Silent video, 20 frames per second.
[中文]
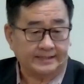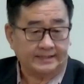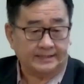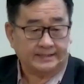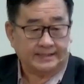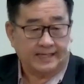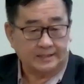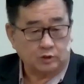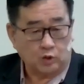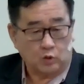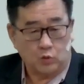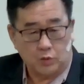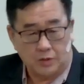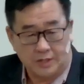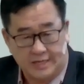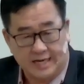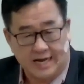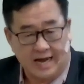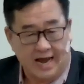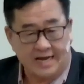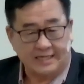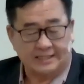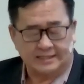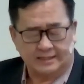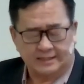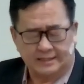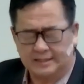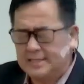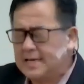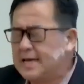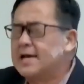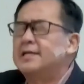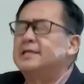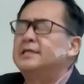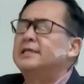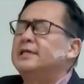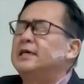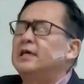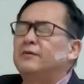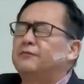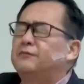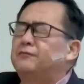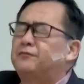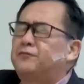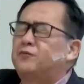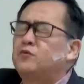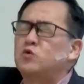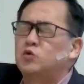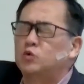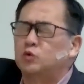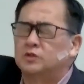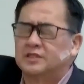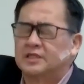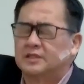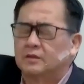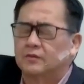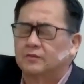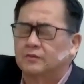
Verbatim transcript: 那种为了孩子愿意赴死、